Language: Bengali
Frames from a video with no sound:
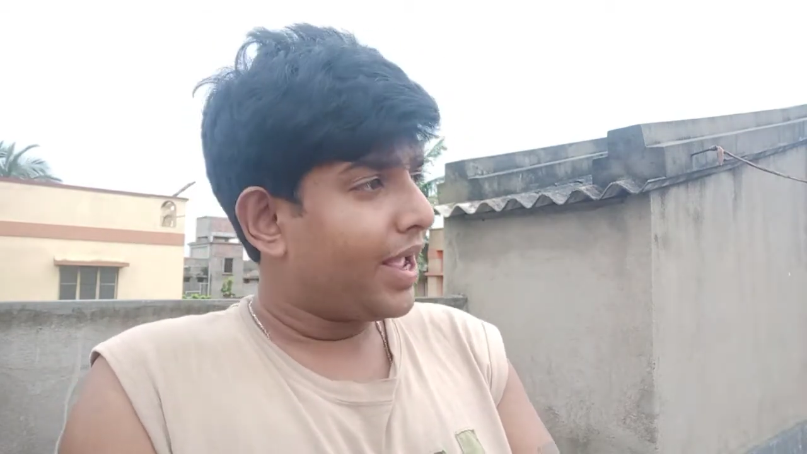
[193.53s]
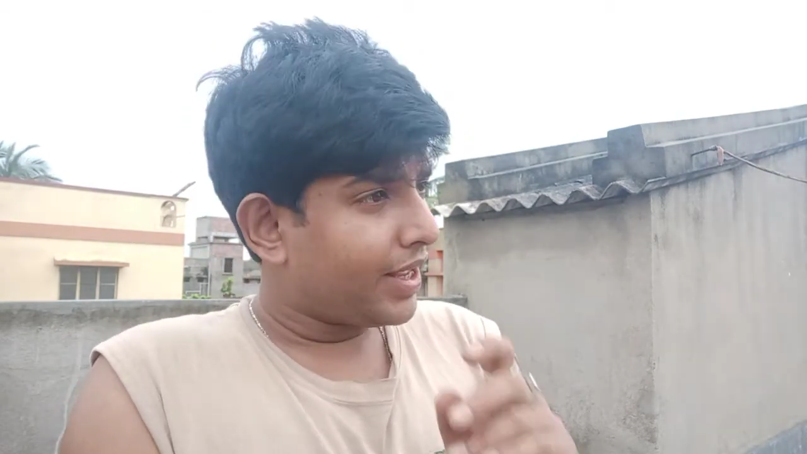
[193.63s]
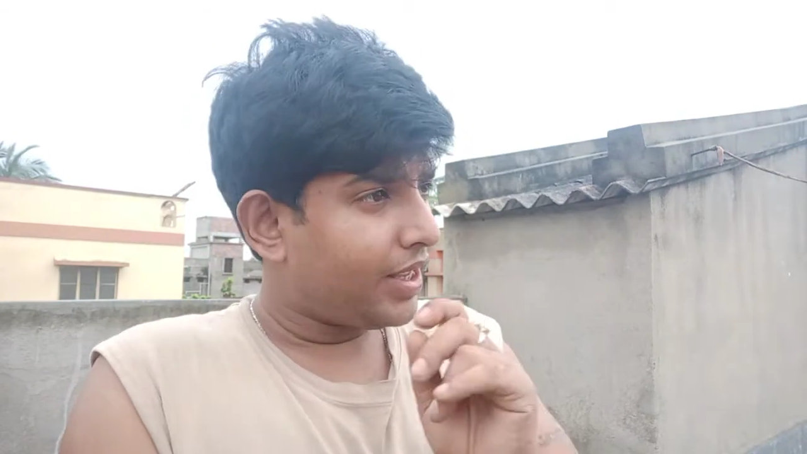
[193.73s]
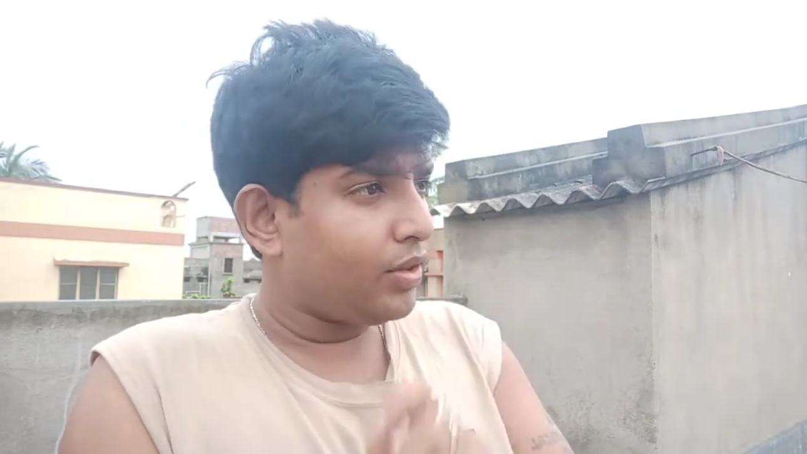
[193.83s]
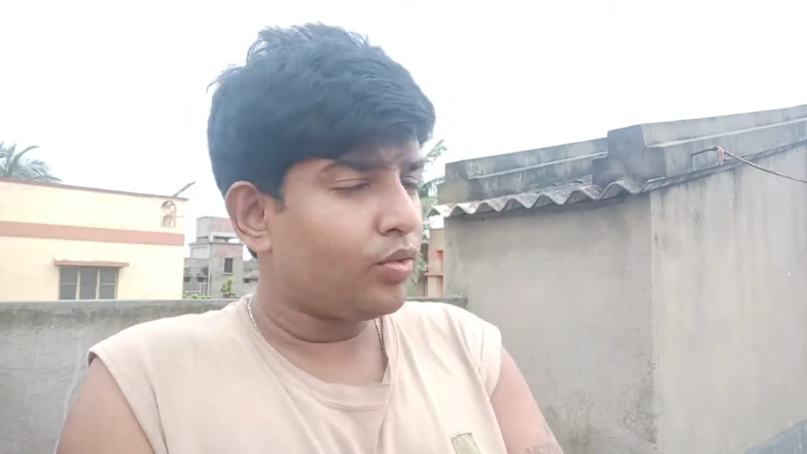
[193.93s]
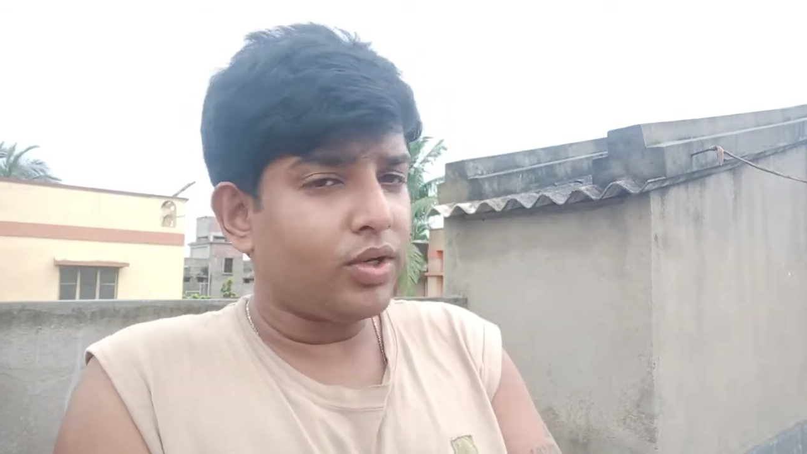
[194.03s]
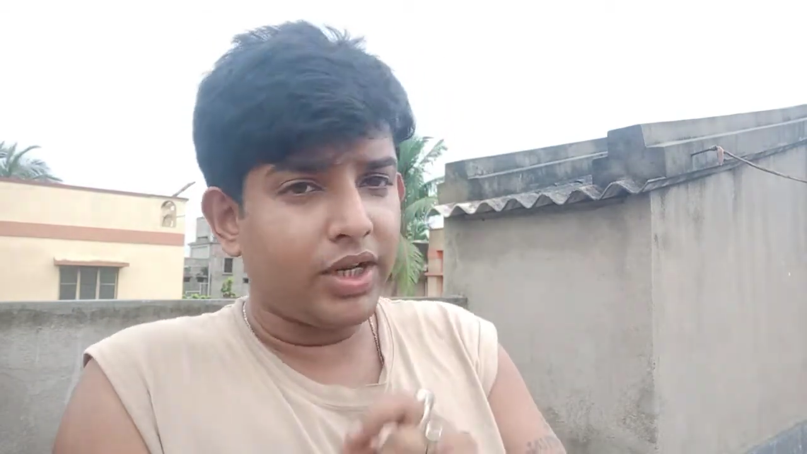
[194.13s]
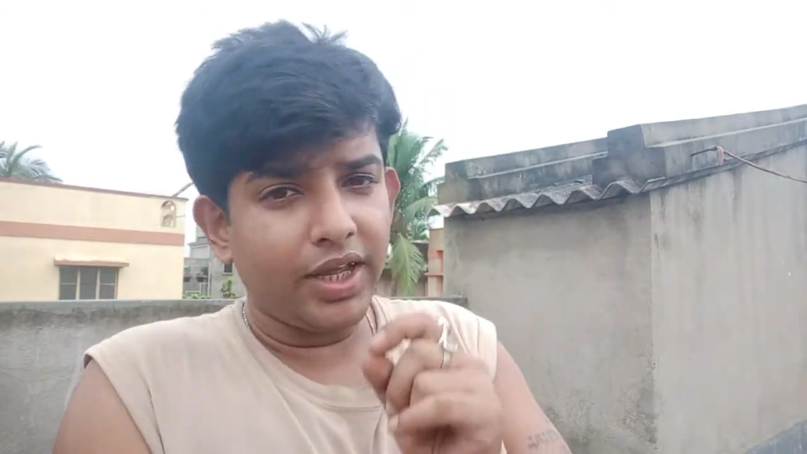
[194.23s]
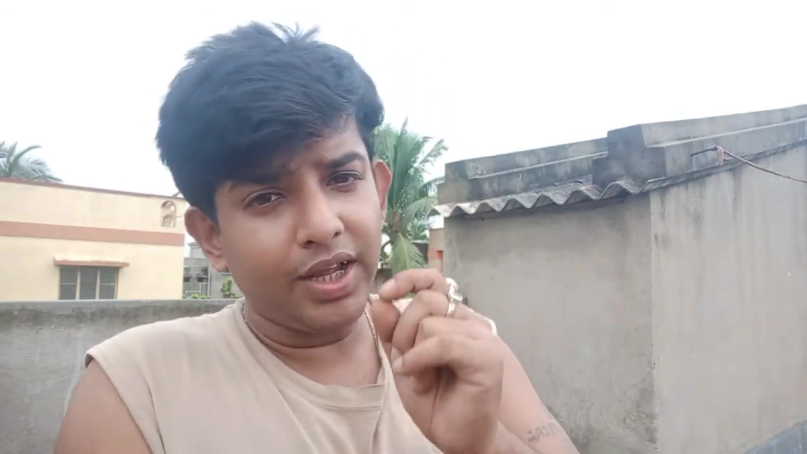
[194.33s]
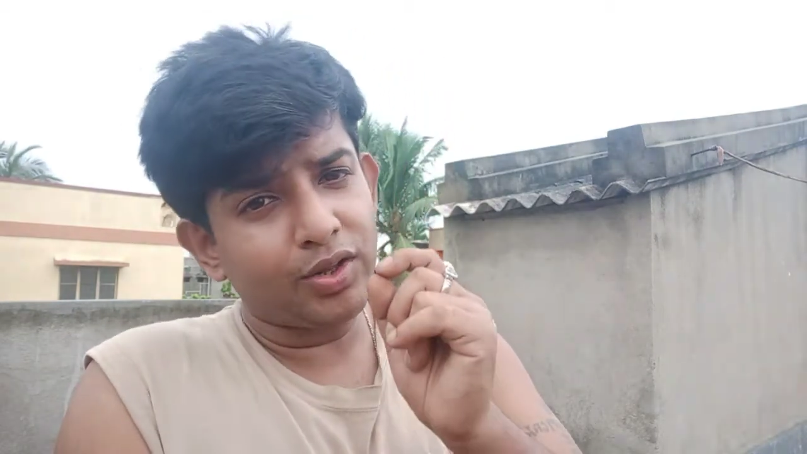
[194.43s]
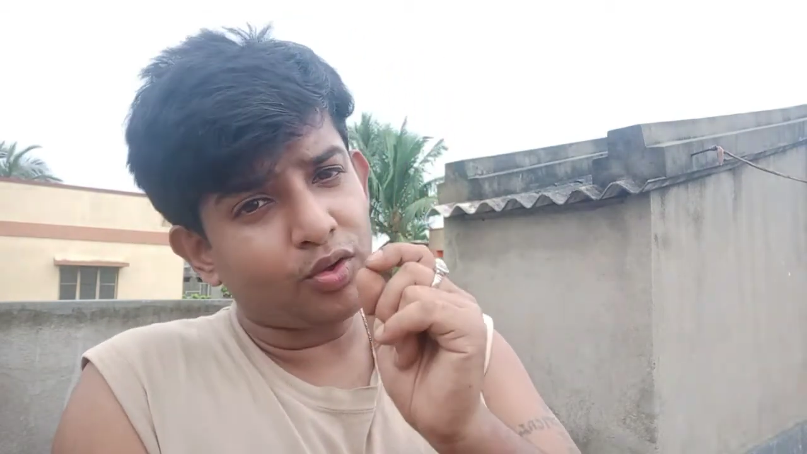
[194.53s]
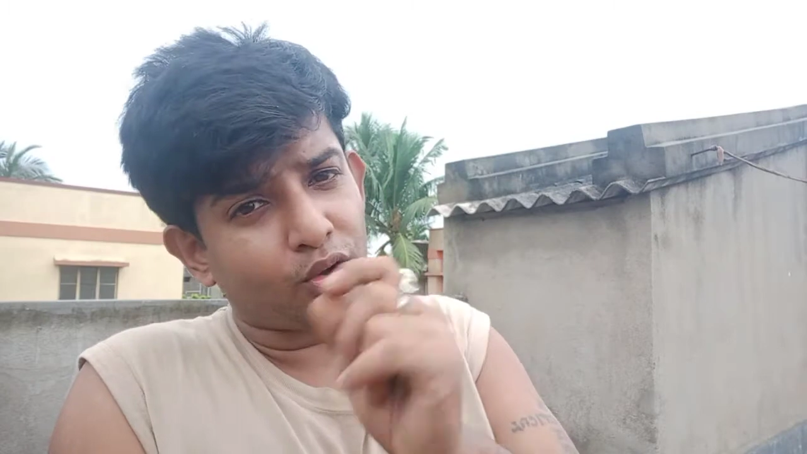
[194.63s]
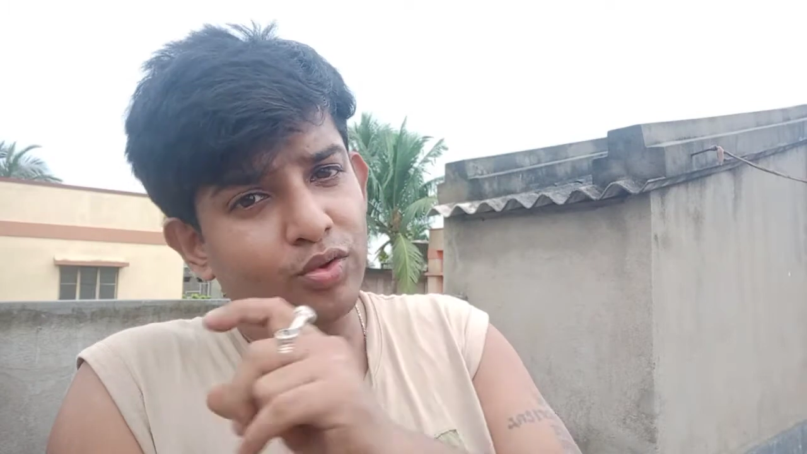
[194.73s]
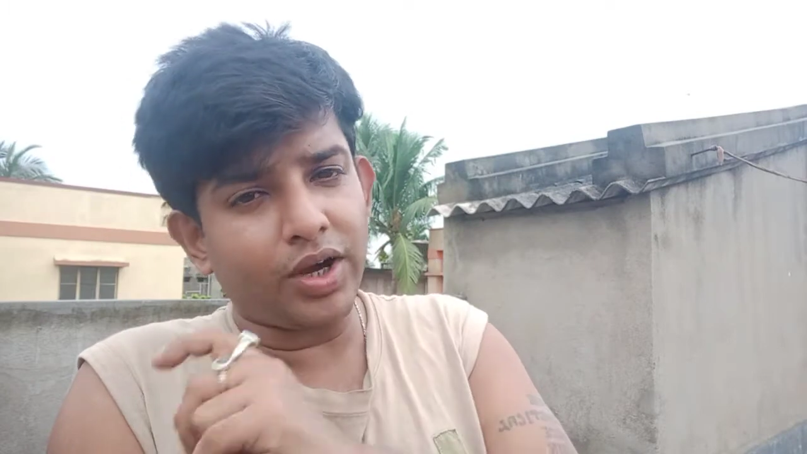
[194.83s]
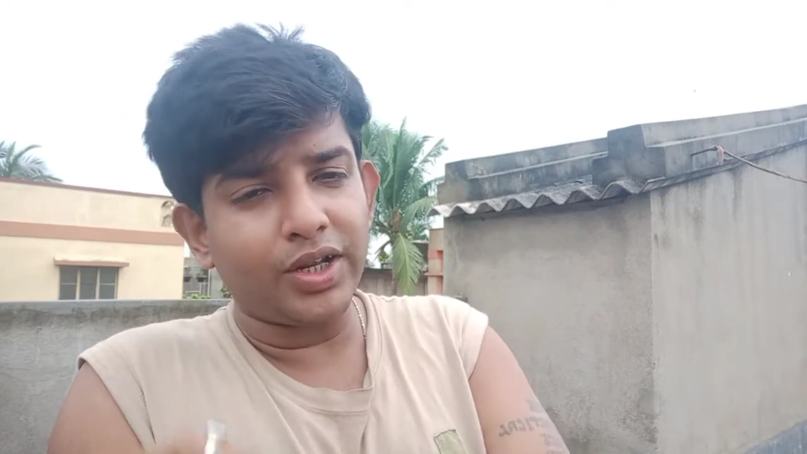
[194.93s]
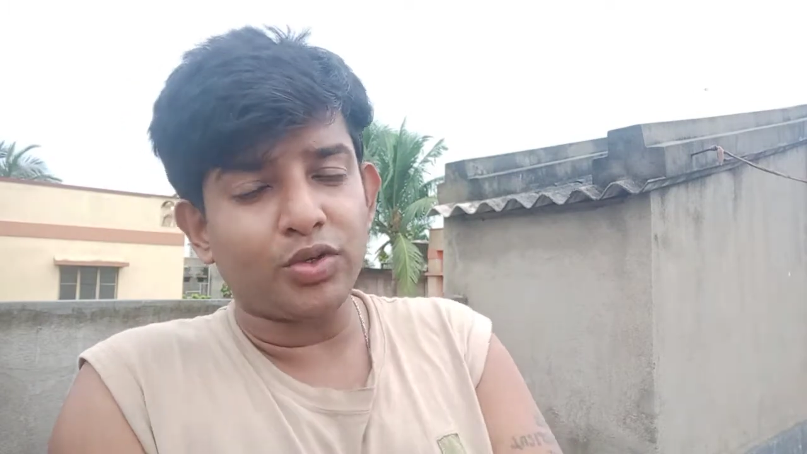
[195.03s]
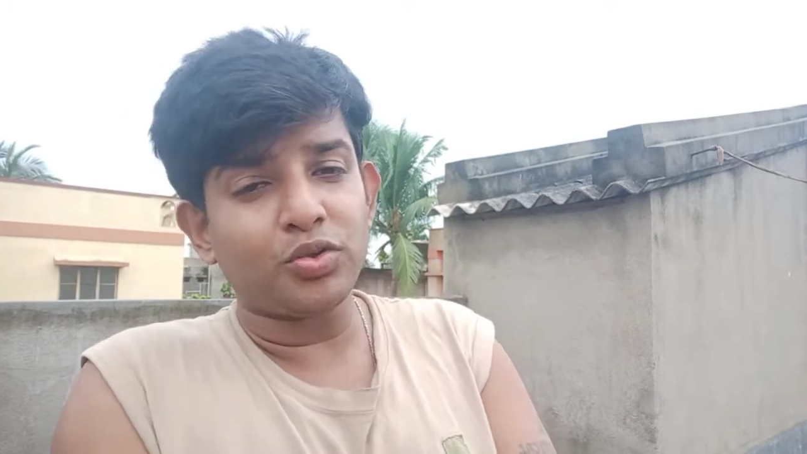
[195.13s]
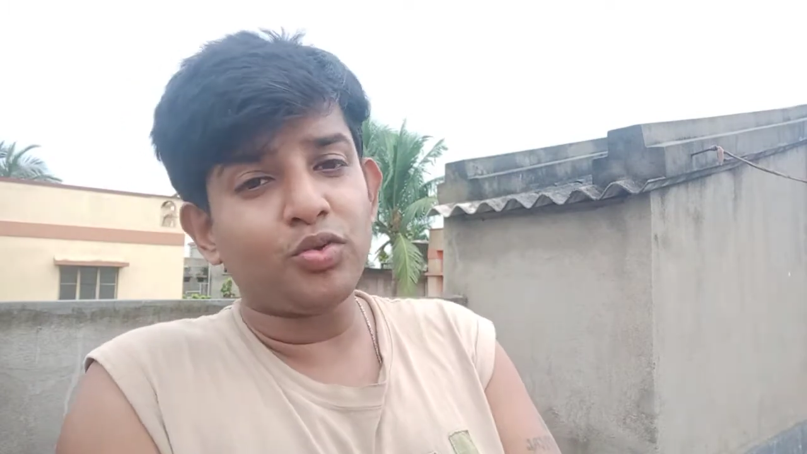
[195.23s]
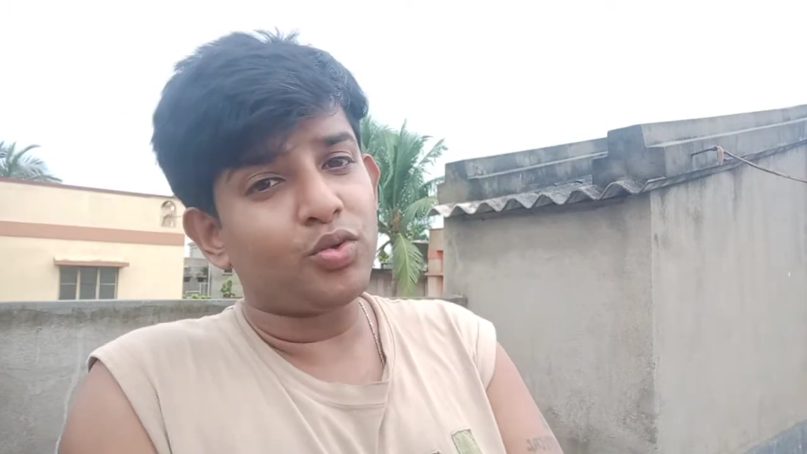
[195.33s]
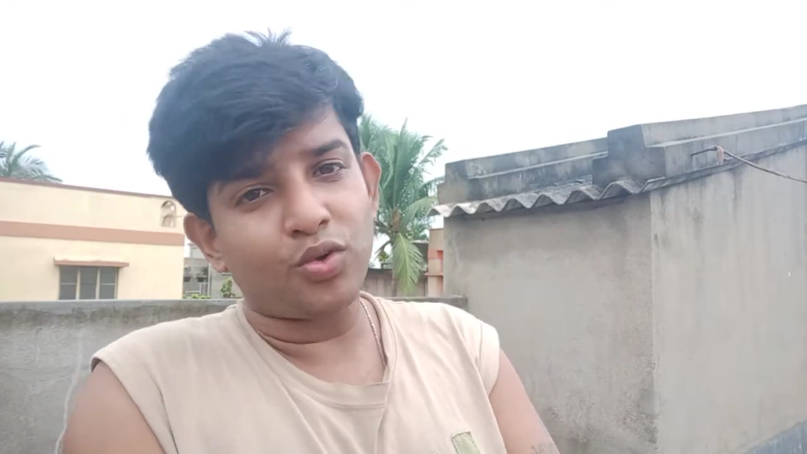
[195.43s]
কিন্তু ঠিক ততখানি
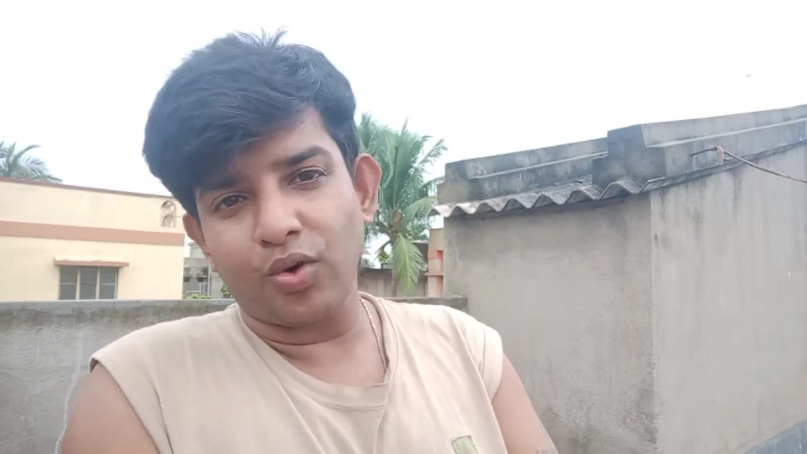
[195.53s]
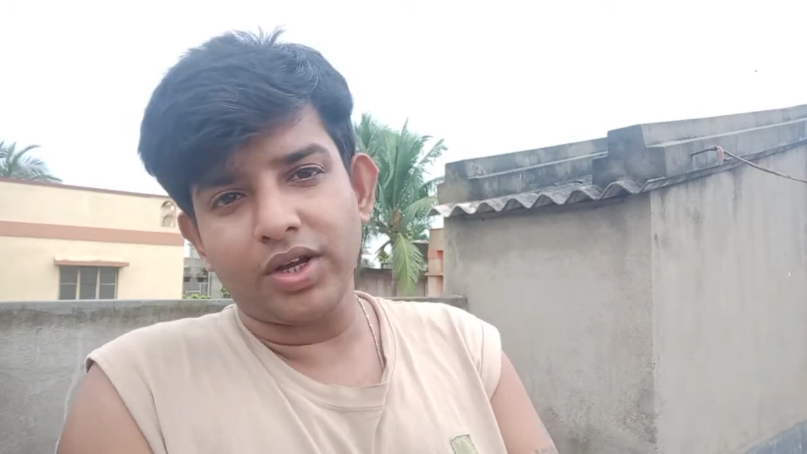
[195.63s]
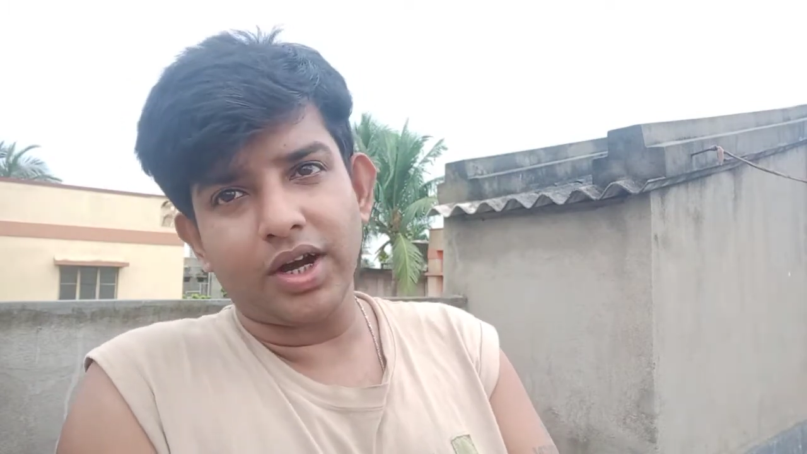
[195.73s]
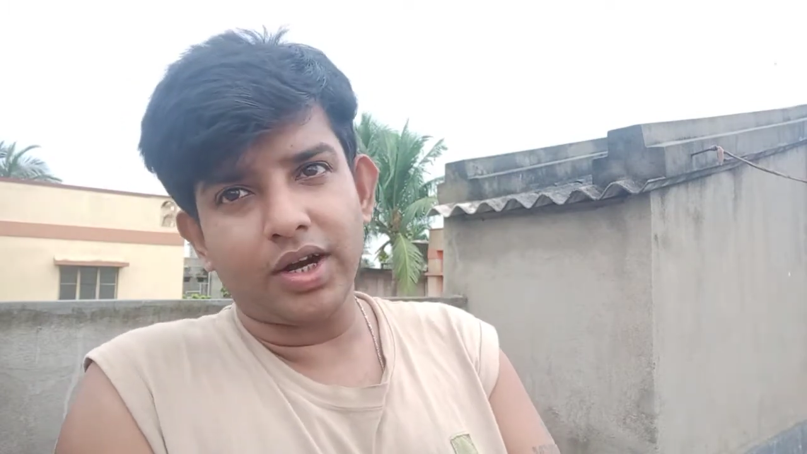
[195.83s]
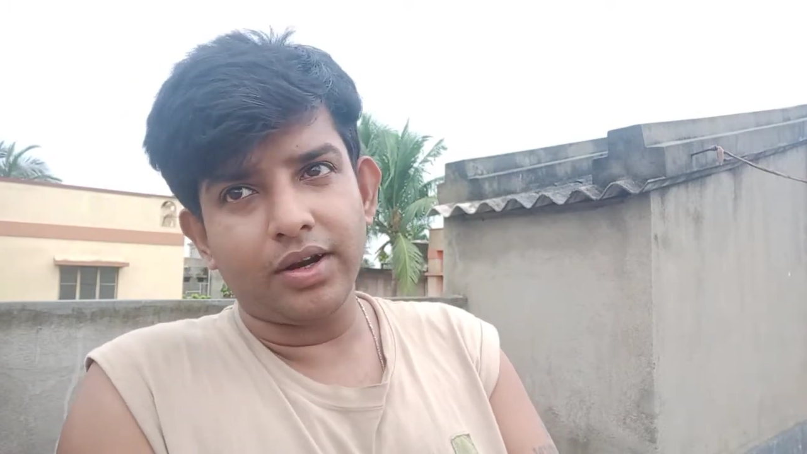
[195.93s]
যতটুকু দরকার